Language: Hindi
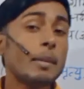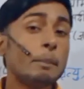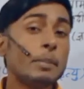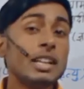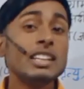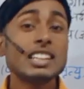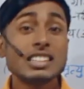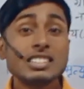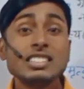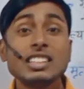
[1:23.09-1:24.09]
कंप्लीट
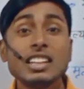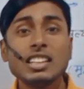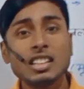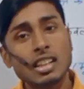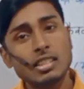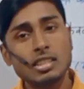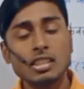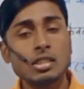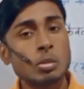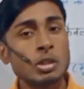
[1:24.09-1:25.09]
अच्छी तरीके
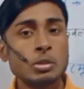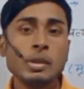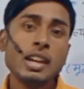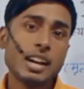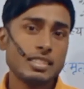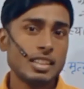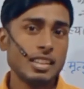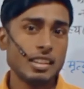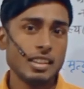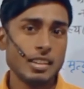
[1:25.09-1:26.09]
से समझ में आ
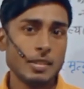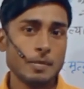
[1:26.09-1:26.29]
जाएंगे